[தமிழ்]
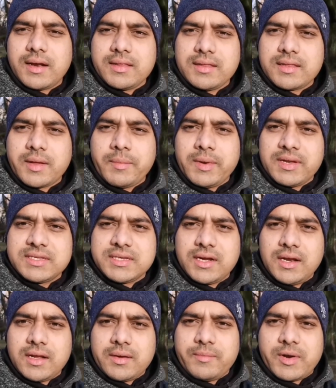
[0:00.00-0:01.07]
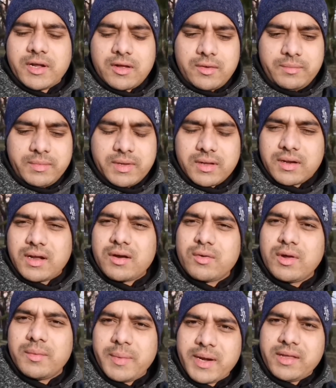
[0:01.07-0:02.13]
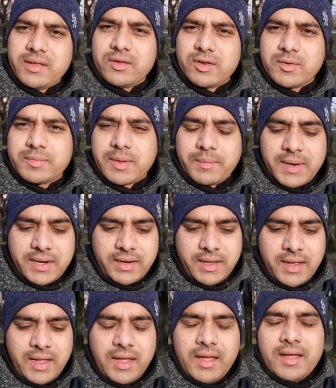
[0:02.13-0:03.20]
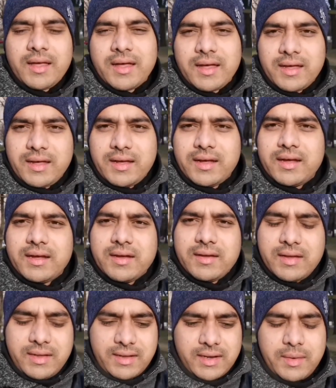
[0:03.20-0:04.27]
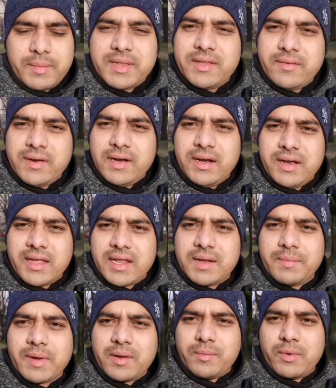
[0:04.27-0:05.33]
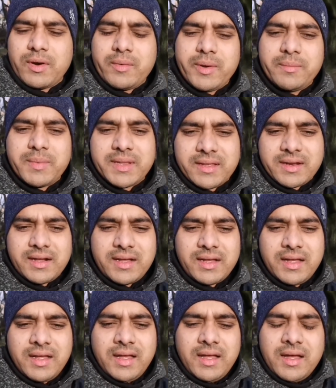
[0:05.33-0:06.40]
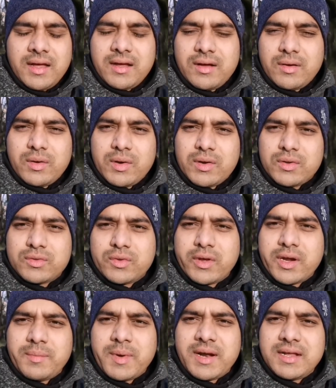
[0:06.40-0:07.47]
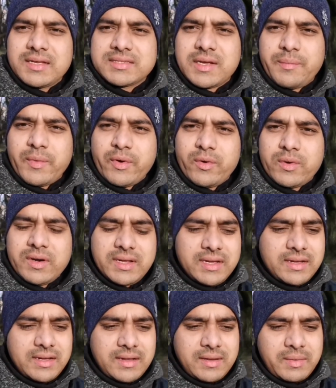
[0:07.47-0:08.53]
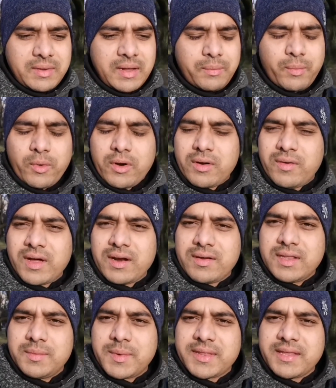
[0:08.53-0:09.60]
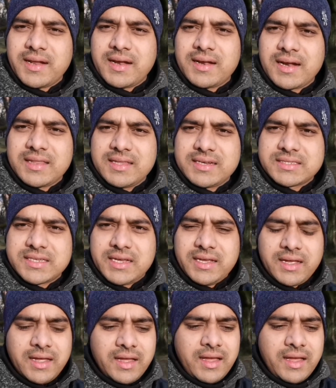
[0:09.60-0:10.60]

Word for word: அனைத்து தமிழ் நெஞ்சங்களுக்கும் வணக்கம் நான் உங்கள் மணி ஈரோப் தமிழன் நம்ம இந்த வீடியோவில் இன்றைக்கி என்ன பார்க்க போகிறோம் அப்படின்னு பார்த்தீங்கன்னா ஒரு துயரமான சம்பவம் ஒன்று போன வாரம் வந்து பார்த்திங்கன்னா நடந்துருச்சு